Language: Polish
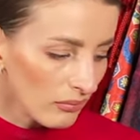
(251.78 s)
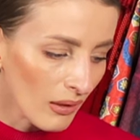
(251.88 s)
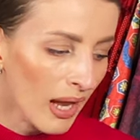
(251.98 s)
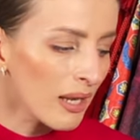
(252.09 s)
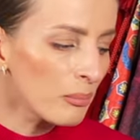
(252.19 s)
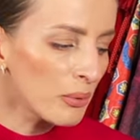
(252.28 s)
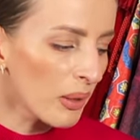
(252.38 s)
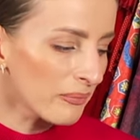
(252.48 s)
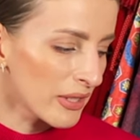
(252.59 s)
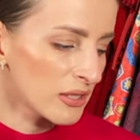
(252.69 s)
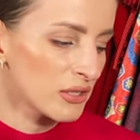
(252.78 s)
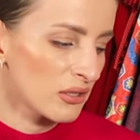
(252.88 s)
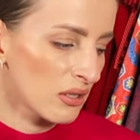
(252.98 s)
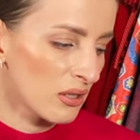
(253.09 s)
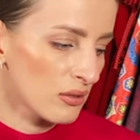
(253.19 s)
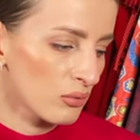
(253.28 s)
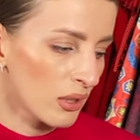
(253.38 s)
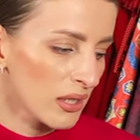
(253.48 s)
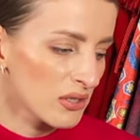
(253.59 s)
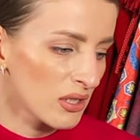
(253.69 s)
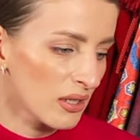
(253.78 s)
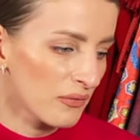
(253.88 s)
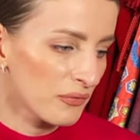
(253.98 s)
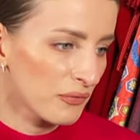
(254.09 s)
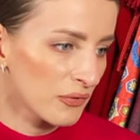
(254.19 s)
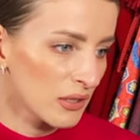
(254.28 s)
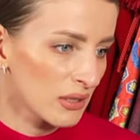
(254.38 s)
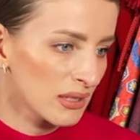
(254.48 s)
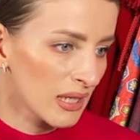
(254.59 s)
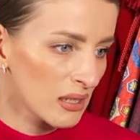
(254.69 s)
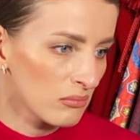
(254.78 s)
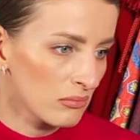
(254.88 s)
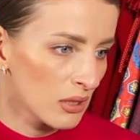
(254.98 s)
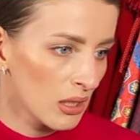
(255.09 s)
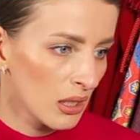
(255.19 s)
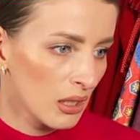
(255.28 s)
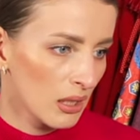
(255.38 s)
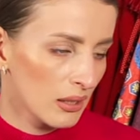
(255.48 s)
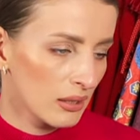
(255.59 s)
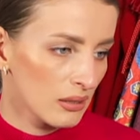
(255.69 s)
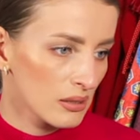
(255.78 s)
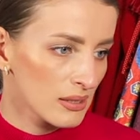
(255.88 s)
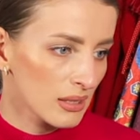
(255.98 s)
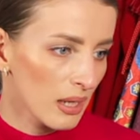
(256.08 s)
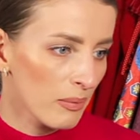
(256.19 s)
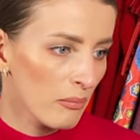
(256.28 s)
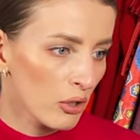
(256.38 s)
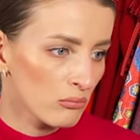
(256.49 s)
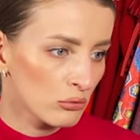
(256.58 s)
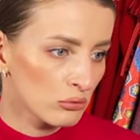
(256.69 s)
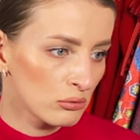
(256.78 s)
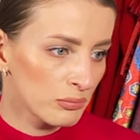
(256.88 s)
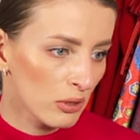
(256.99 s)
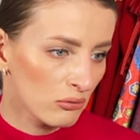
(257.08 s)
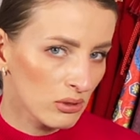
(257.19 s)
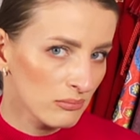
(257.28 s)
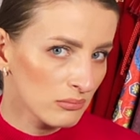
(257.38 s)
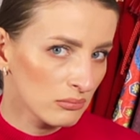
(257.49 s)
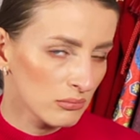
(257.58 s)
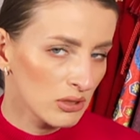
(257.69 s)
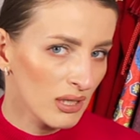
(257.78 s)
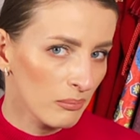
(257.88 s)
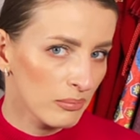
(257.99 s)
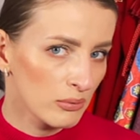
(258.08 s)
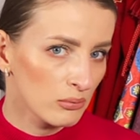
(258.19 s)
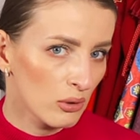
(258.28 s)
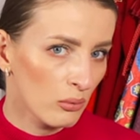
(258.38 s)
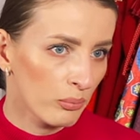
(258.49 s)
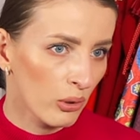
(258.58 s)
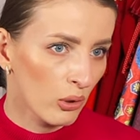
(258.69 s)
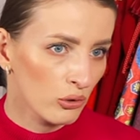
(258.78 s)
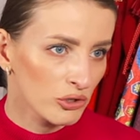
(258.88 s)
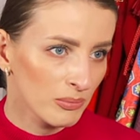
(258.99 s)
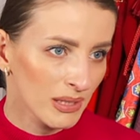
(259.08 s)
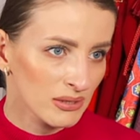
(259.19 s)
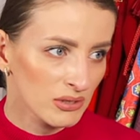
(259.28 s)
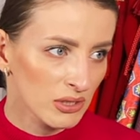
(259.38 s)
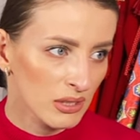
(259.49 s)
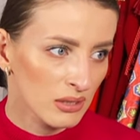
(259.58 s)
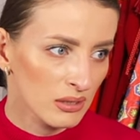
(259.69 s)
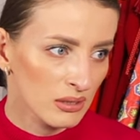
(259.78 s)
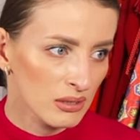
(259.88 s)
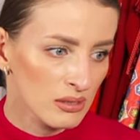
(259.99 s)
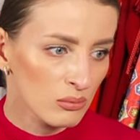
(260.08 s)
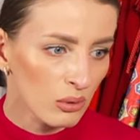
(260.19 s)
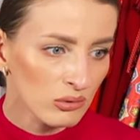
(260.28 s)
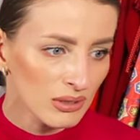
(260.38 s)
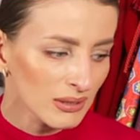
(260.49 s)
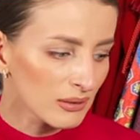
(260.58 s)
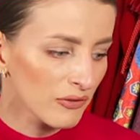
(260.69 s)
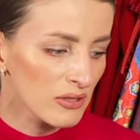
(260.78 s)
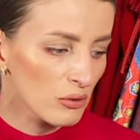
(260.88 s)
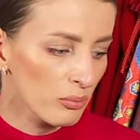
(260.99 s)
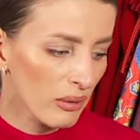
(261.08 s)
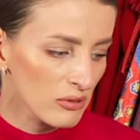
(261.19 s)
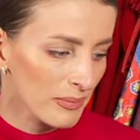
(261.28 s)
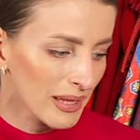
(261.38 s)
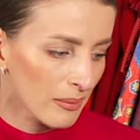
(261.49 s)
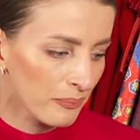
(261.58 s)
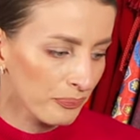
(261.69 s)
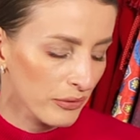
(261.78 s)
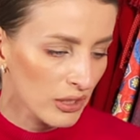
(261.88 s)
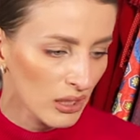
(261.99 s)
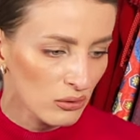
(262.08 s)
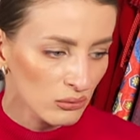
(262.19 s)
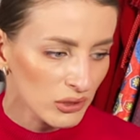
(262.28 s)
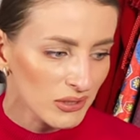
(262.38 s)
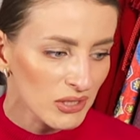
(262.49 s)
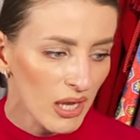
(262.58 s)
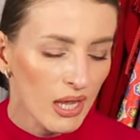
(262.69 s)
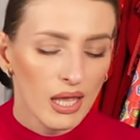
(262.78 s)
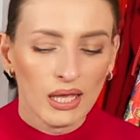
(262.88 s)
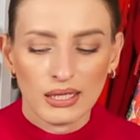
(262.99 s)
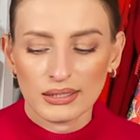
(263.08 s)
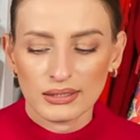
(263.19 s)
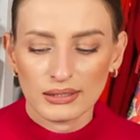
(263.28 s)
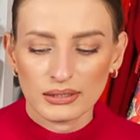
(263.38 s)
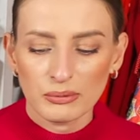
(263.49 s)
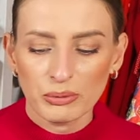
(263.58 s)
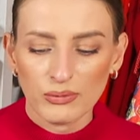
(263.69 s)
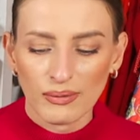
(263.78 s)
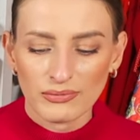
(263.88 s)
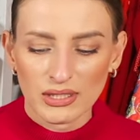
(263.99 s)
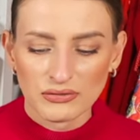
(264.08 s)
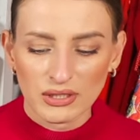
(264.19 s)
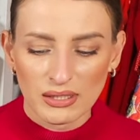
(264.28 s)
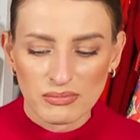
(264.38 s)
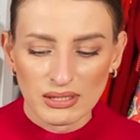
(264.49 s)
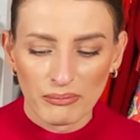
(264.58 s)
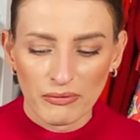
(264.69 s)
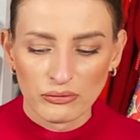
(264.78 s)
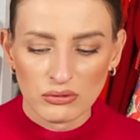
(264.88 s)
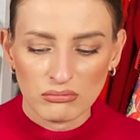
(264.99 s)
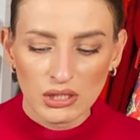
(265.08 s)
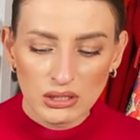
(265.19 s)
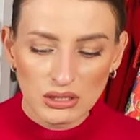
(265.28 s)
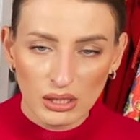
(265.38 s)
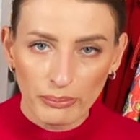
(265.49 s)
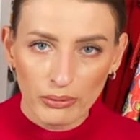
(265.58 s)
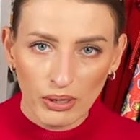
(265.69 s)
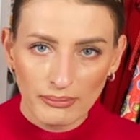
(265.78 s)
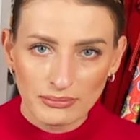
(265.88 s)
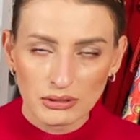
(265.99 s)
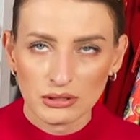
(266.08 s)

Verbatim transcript: Ale byłam też, e, słuchajcie, w takim E, sklepie moim ulubionym i tam było po 18 e, zł, więc kupiłam sobie tam jedną rzecz e, i byłam też w takim sklepie, w którym nigdy nie byłam